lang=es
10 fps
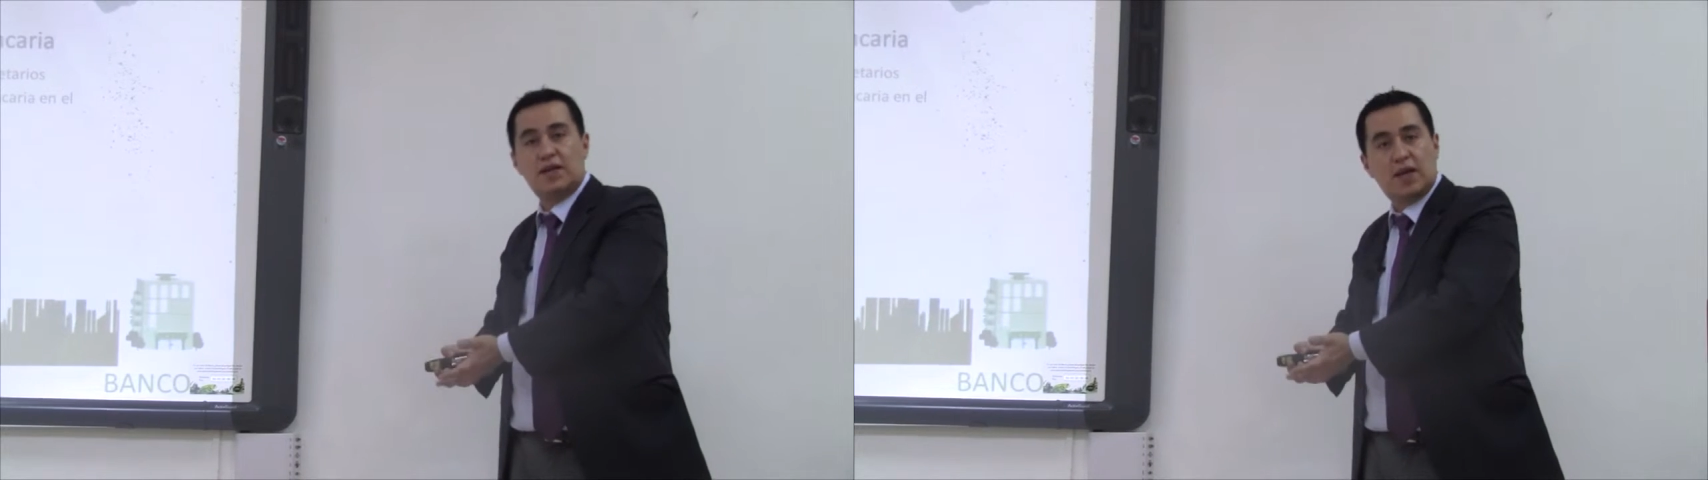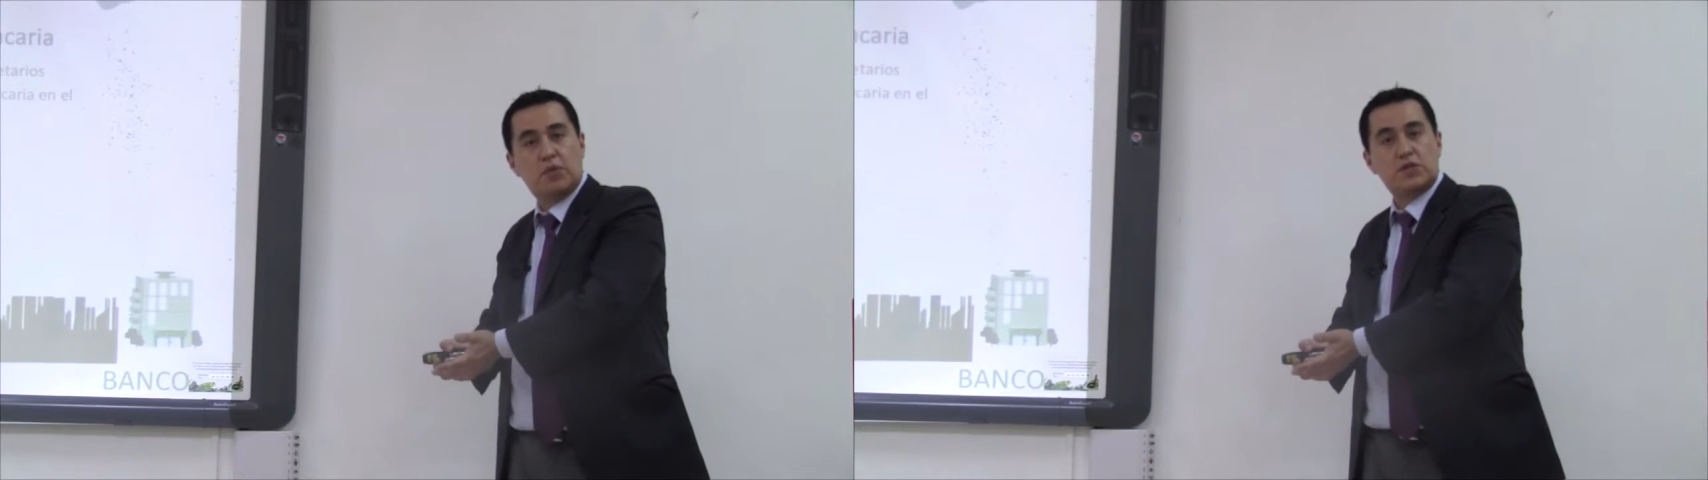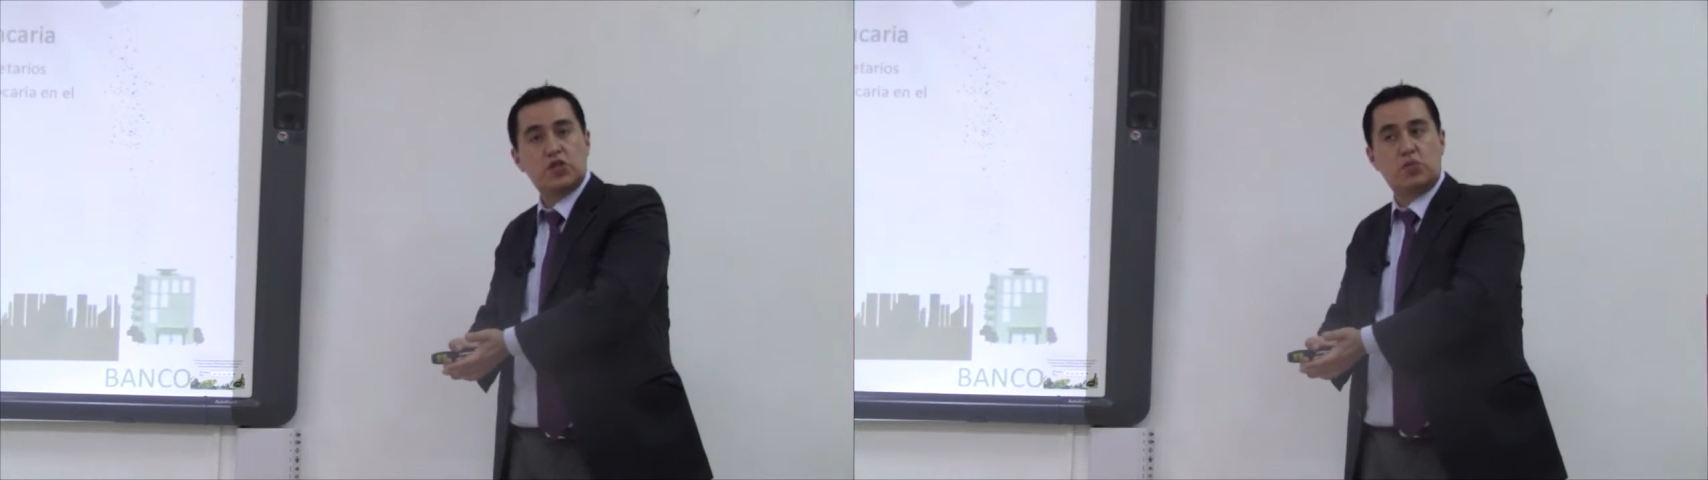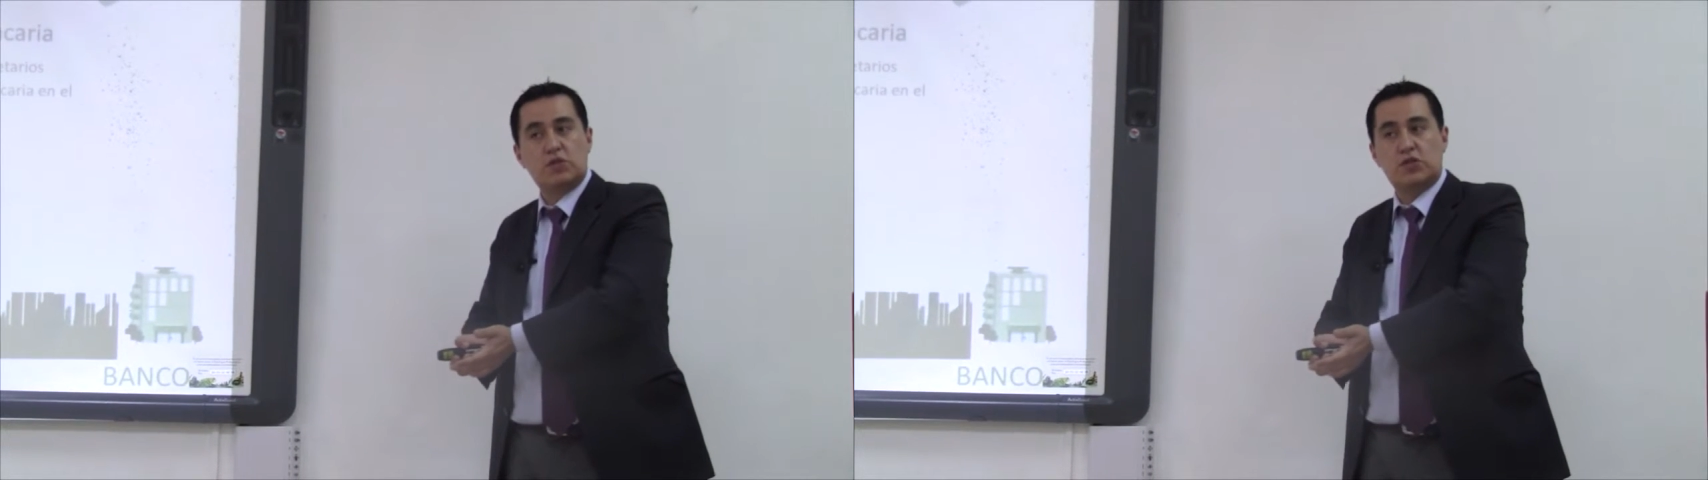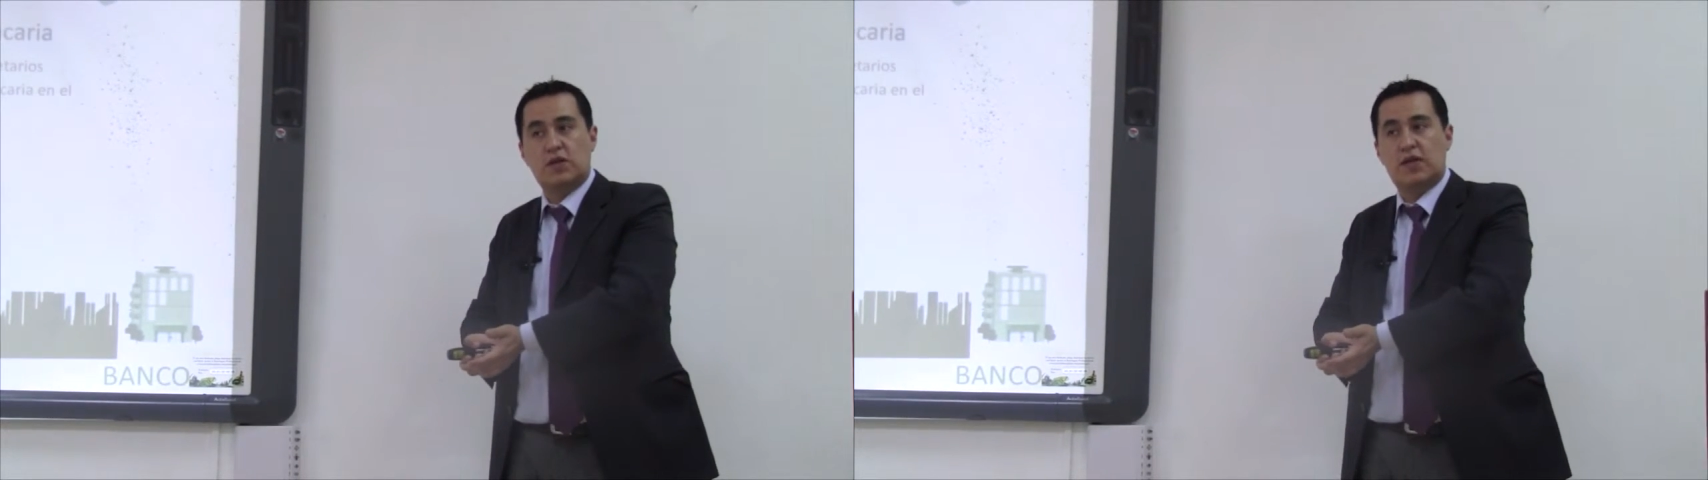digamos 5.000
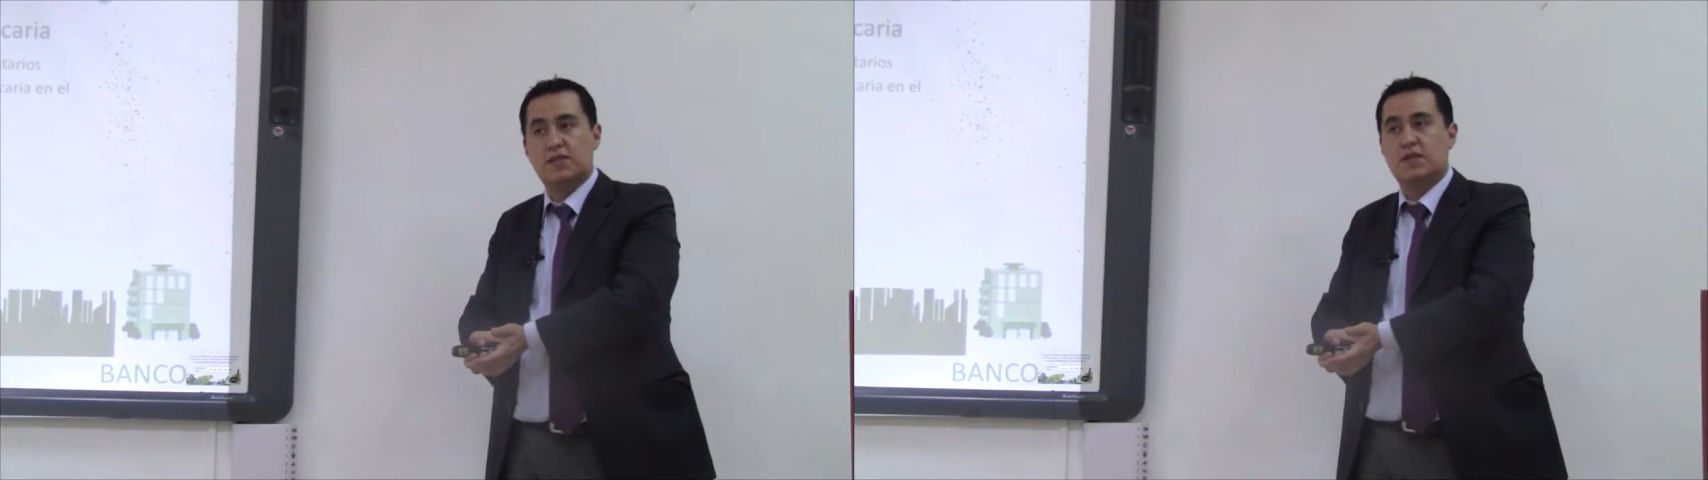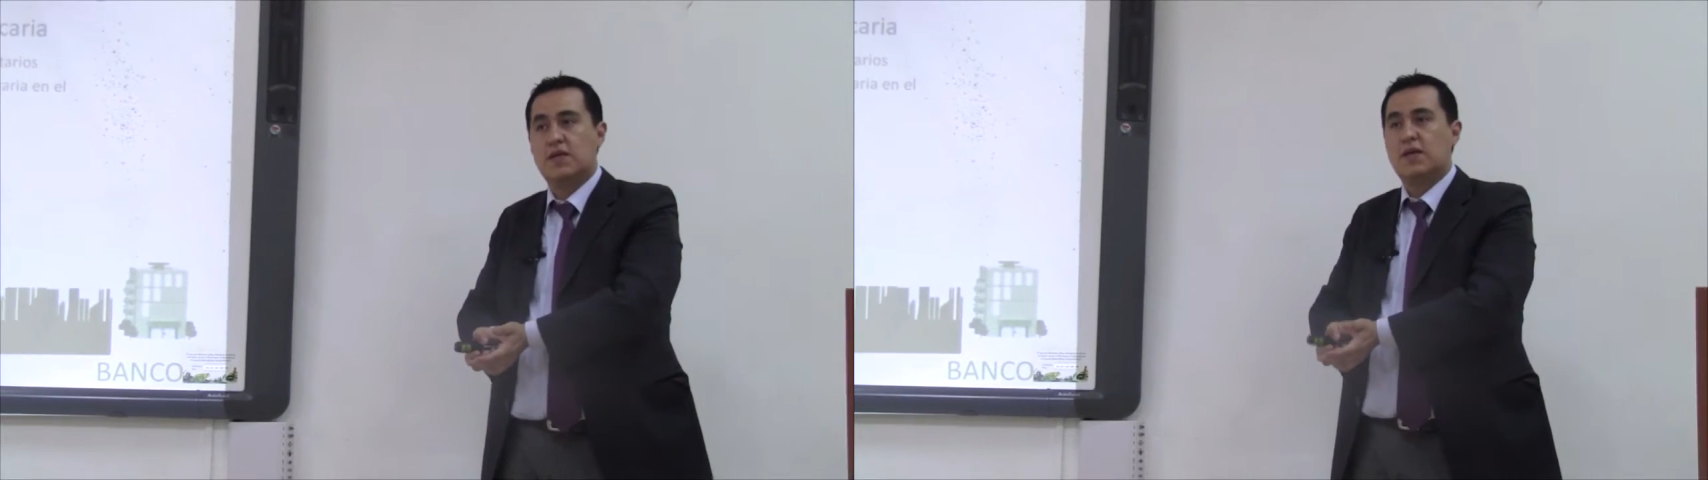soles,